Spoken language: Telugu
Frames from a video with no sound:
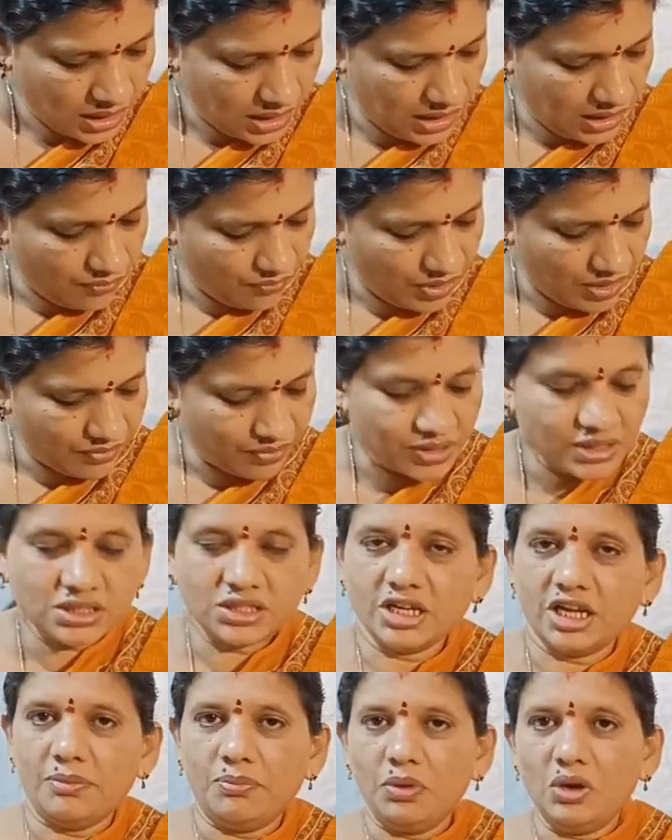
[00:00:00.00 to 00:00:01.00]
ఇలా ఫ్లవర్స్
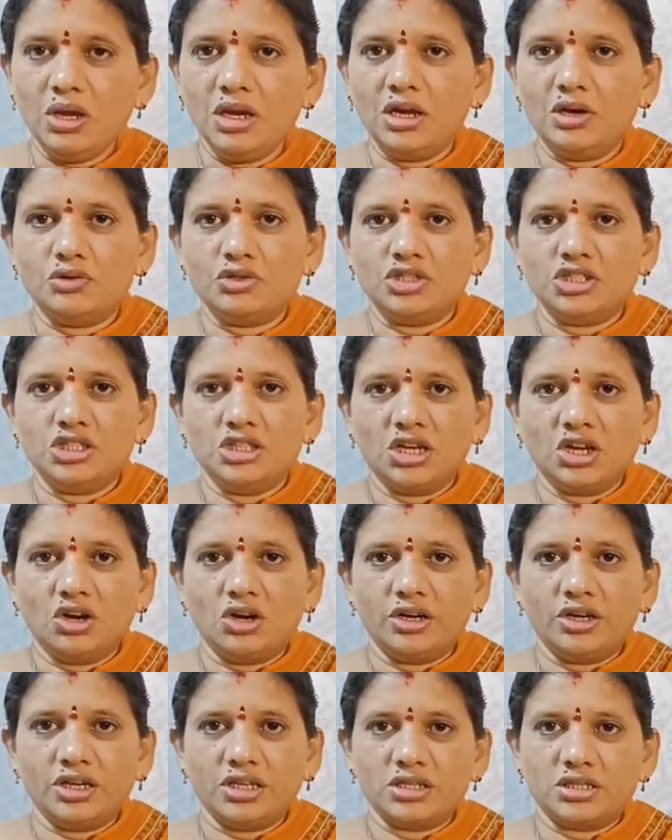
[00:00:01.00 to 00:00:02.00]
టైప్లో ఇలా వచ్చింది
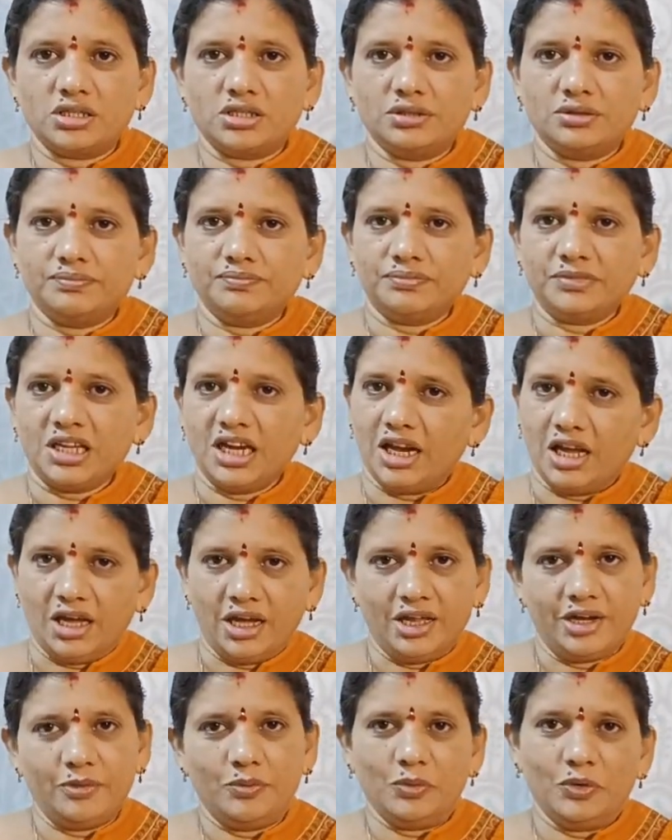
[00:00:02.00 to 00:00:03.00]
కాంట్రాస్ట్
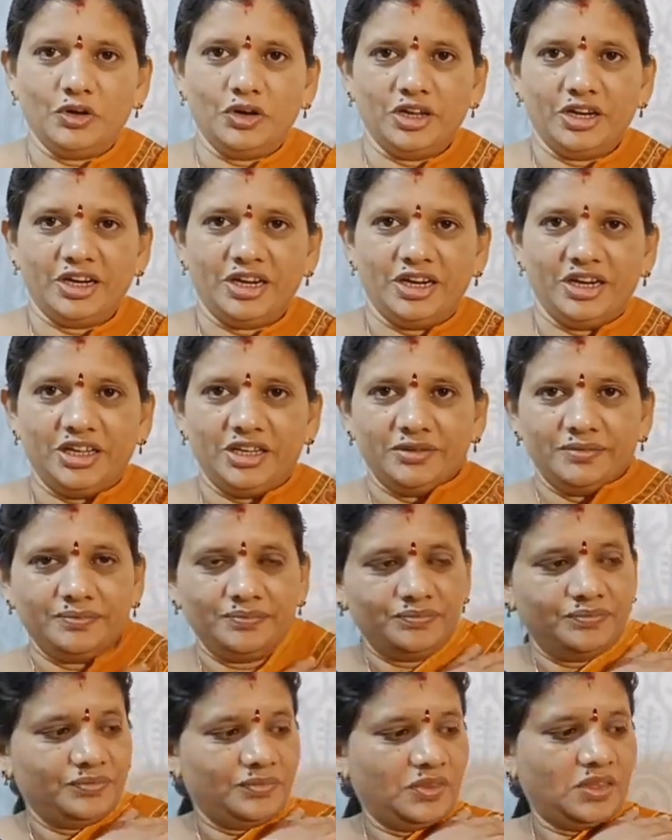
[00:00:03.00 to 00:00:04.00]
కలంకారీ బార్డర్ అండి
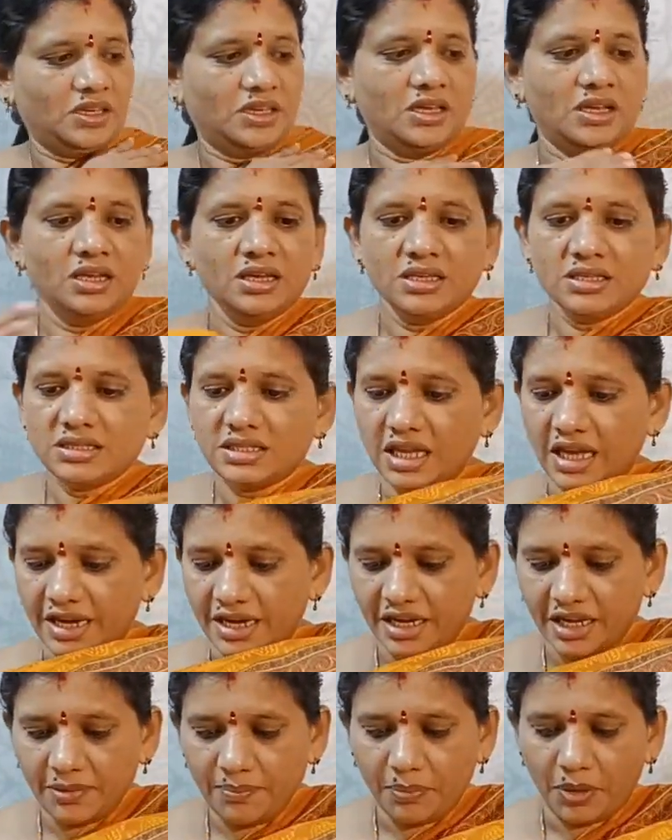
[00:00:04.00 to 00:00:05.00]

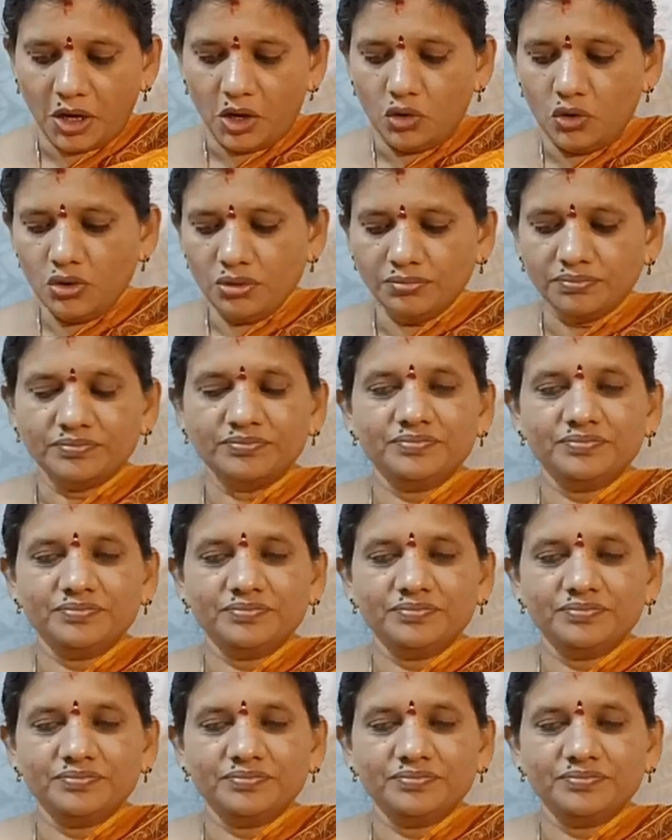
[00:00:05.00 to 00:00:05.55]
శారీకి పళ్ళు